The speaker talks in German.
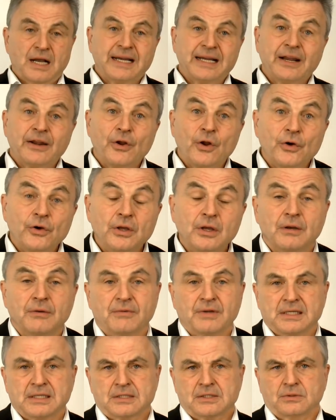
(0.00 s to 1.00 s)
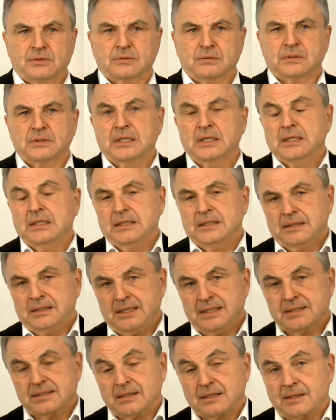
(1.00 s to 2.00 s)
einer neuen Version
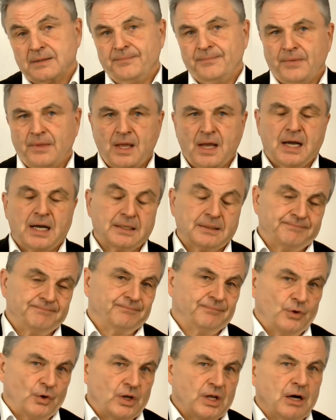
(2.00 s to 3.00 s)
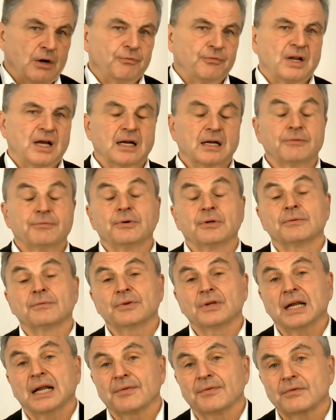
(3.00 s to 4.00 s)
dieser ja, Neuauflage von
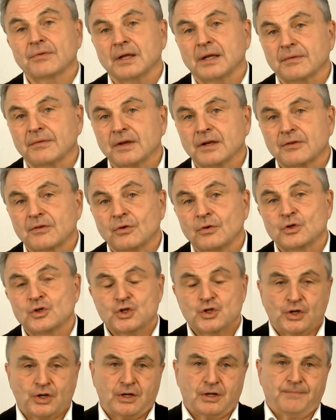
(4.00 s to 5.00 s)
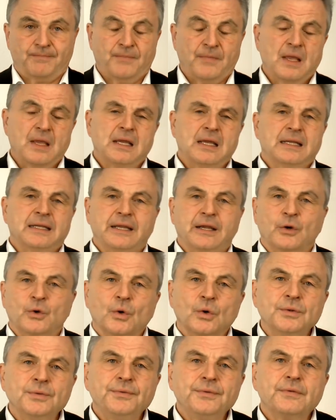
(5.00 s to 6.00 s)
Finanztransaktionssteuer. Der
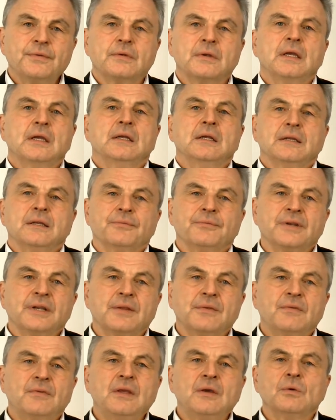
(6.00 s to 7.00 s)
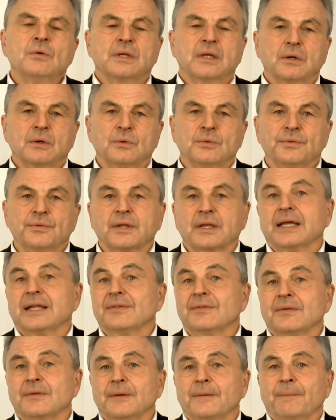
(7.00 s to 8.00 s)
Grund, die Finanzierung der
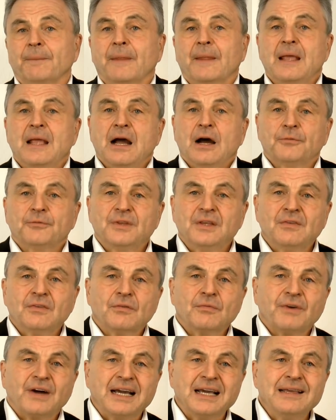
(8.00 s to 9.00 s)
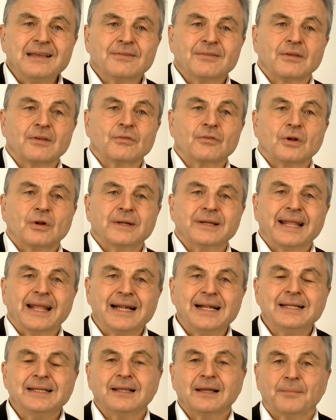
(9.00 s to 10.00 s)
Grundrente. Auf diese Weise sollen
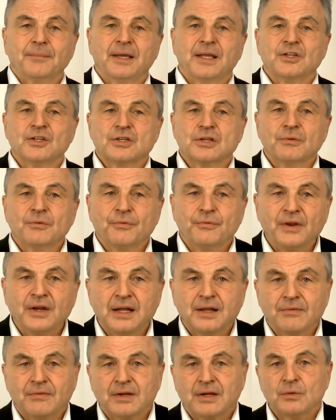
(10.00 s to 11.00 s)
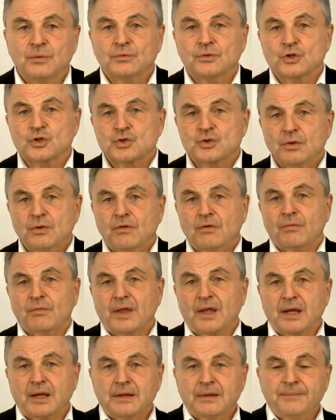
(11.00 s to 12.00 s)
ältere Menschen finanziell unterstützt
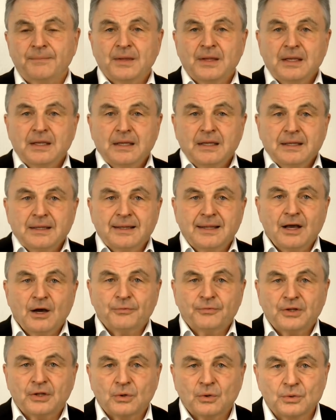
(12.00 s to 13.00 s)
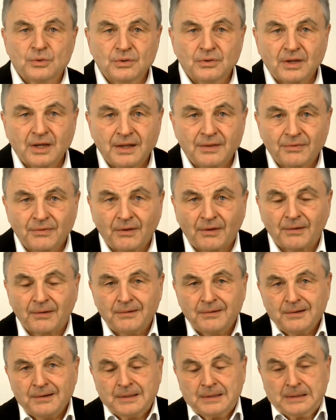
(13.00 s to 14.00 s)
werden, die auf die Grundrente